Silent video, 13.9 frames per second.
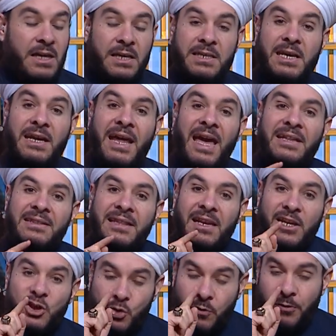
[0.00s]
يعني حتى اللي
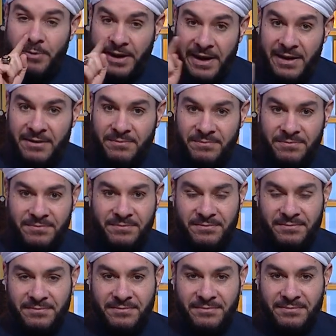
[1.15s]
يشوفه بعينه
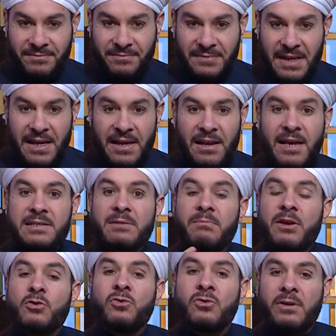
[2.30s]
لازم ما
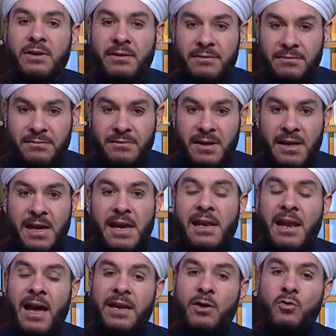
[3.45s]
يقول
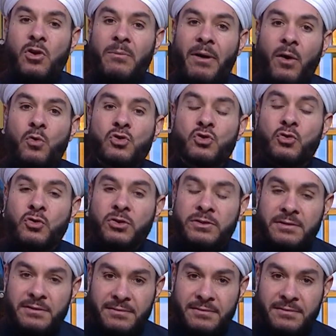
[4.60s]
إلا أن يكون معه شهود